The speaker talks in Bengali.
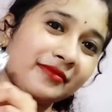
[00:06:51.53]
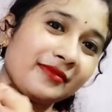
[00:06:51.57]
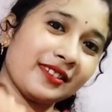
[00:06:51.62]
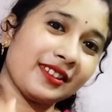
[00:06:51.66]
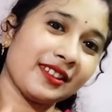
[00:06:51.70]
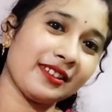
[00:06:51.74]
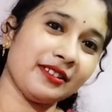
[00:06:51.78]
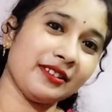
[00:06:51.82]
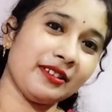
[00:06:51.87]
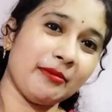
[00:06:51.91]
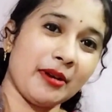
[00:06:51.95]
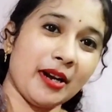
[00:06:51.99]

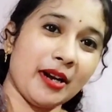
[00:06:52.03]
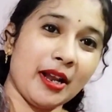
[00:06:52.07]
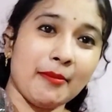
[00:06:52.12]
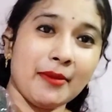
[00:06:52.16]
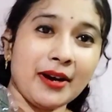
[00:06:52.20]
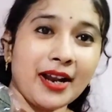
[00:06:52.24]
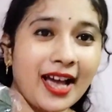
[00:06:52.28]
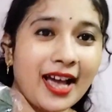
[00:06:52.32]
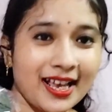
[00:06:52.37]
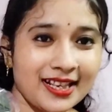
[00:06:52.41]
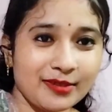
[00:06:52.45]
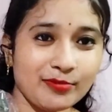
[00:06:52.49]
মানে আমার
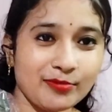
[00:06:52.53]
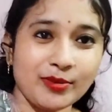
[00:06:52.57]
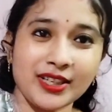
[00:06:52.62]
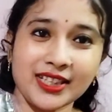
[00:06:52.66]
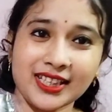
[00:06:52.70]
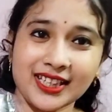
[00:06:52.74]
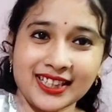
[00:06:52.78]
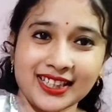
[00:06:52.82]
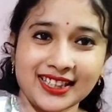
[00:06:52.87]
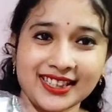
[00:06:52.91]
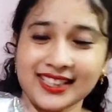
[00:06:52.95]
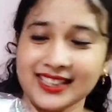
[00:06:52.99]
হাজব্যান্ডকে
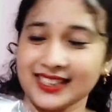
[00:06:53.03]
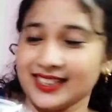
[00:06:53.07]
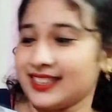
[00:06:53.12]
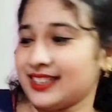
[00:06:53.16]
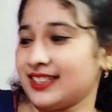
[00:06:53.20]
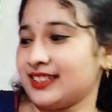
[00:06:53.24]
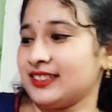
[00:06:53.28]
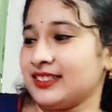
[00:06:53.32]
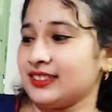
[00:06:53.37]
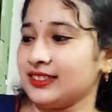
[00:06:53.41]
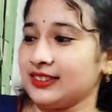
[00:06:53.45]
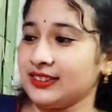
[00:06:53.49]
দিয়েছে
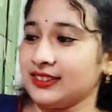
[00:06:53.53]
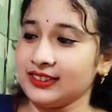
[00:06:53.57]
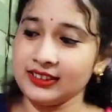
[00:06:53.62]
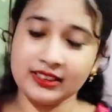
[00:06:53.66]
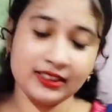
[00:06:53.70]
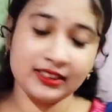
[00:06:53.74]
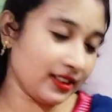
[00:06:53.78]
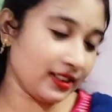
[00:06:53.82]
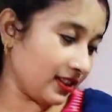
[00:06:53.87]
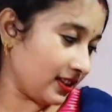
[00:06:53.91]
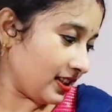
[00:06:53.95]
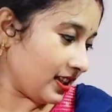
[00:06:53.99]

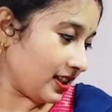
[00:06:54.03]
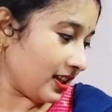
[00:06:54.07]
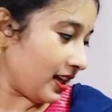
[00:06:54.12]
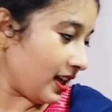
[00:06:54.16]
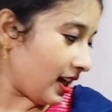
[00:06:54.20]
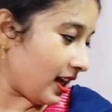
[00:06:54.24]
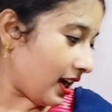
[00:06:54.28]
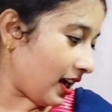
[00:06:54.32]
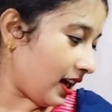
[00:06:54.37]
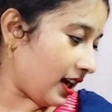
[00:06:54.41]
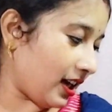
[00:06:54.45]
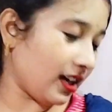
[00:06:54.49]

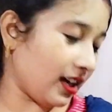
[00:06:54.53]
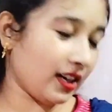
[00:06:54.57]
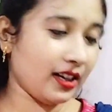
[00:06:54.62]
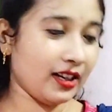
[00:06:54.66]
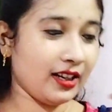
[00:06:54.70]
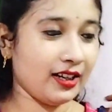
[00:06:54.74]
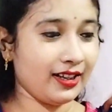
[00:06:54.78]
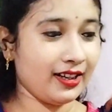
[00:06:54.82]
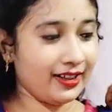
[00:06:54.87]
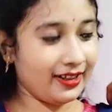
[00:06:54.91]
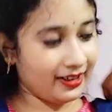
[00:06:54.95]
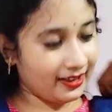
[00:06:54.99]
আর
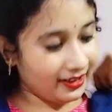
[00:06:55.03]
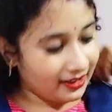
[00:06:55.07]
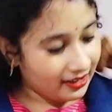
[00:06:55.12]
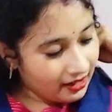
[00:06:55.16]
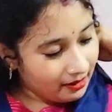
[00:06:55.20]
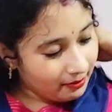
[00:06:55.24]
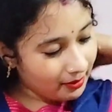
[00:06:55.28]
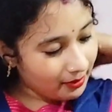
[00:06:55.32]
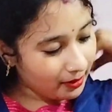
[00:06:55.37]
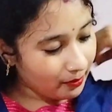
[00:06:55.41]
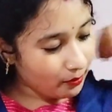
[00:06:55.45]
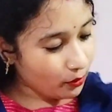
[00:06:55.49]
আমার
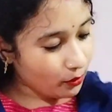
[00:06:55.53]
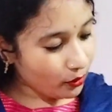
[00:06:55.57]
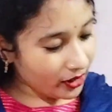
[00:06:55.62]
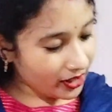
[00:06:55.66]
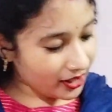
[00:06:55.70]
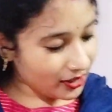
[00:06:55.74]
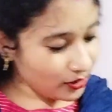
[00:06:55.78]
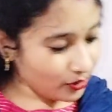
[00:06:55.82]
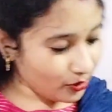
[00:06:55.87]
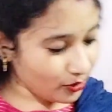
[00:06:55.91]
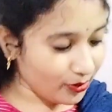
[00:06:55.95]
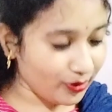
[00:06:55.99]
বোনের
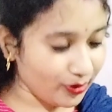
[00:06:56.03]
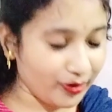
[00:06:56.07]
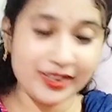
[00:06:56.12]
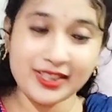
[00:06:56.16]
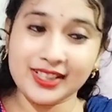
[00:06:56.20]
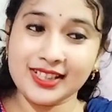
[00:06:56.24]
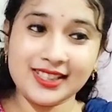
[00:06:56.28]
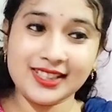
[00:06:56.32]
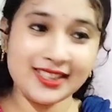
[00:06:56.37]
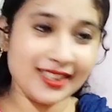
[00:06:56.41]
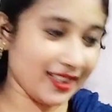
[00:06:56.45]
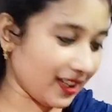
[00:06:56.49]
জন্য নিয়েছি
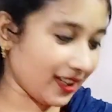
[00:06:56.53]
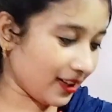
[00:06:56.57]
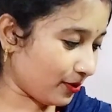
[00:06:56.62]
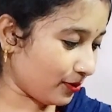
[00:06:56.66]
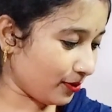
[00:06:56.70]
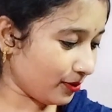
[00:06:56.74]
দেখুন